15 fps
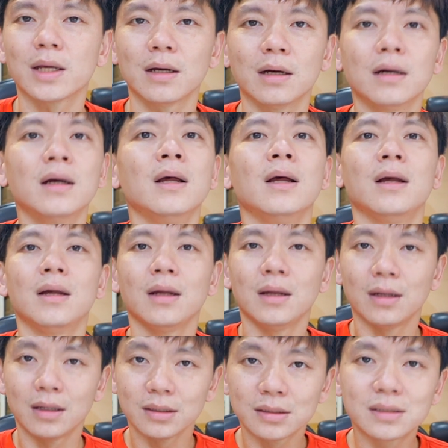格
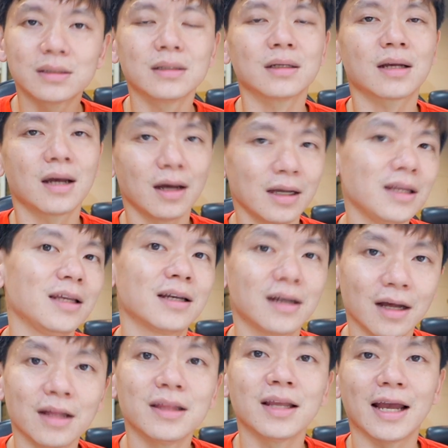是可以
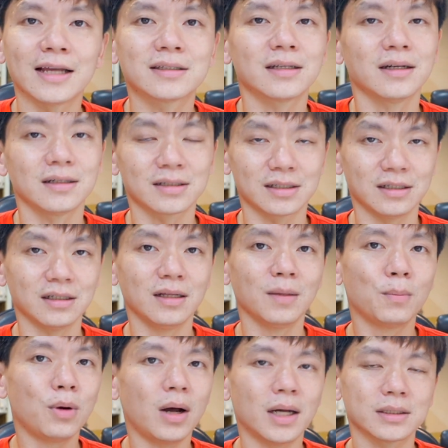跟 S 二十
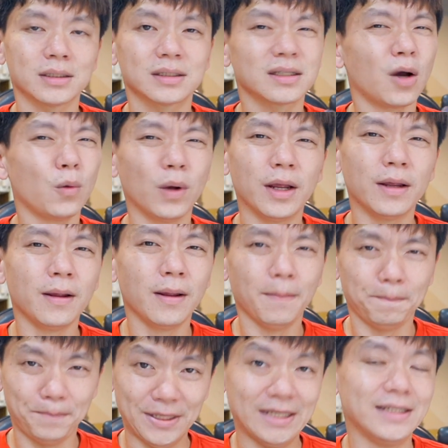Plus 稍微
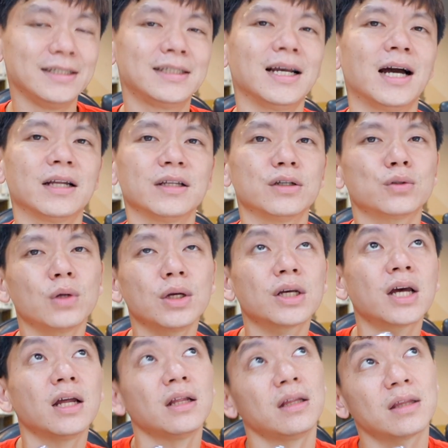比一下的，所以
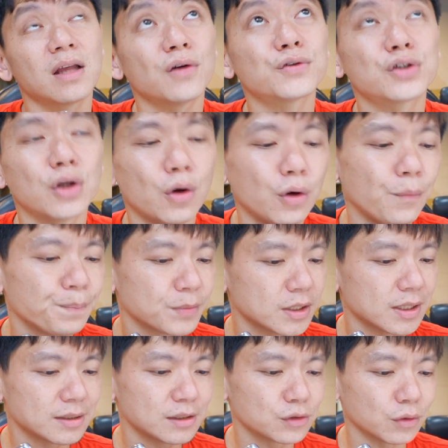可能到时候
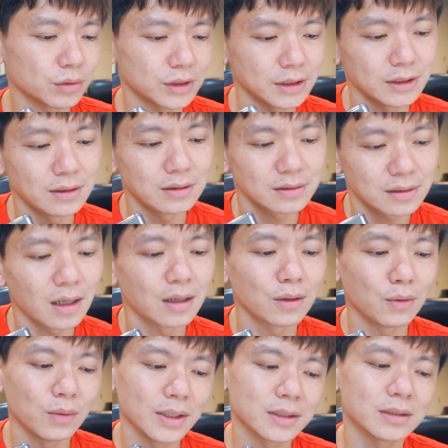这只手机上了
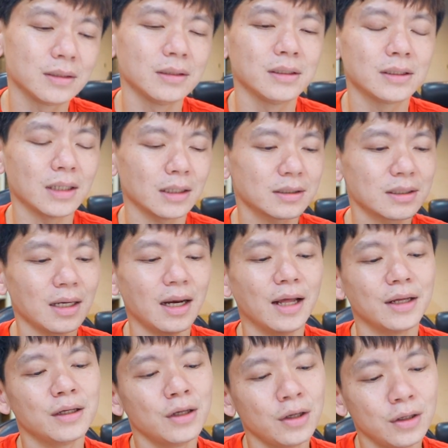我会试一下。再
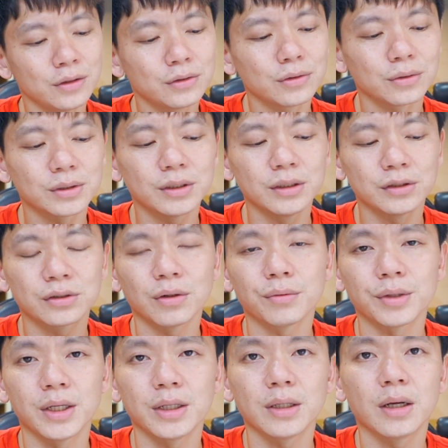来就是
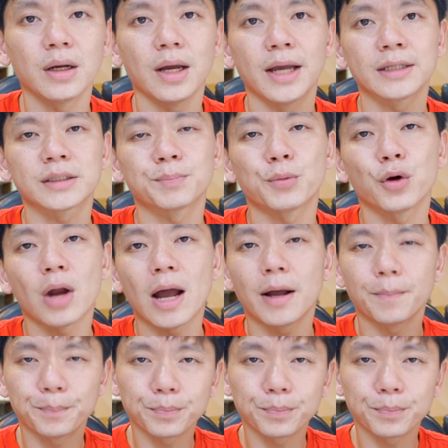Sony 的 Xperia